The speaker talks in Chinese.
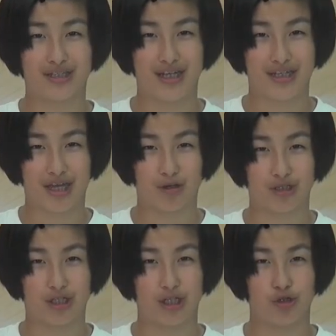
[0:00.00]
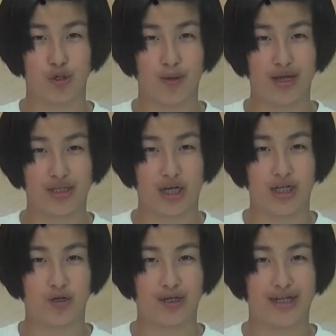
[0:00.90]
介绍着军伟
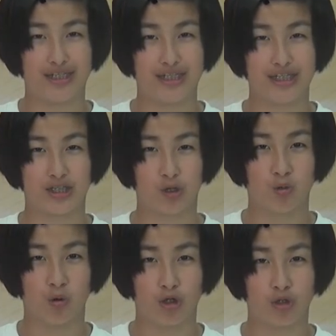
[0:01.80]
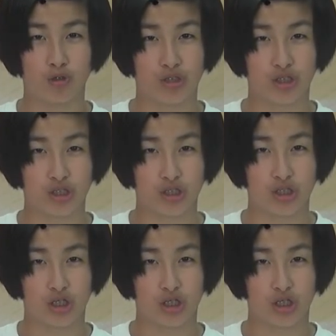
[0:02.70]
的六年级生活趣事。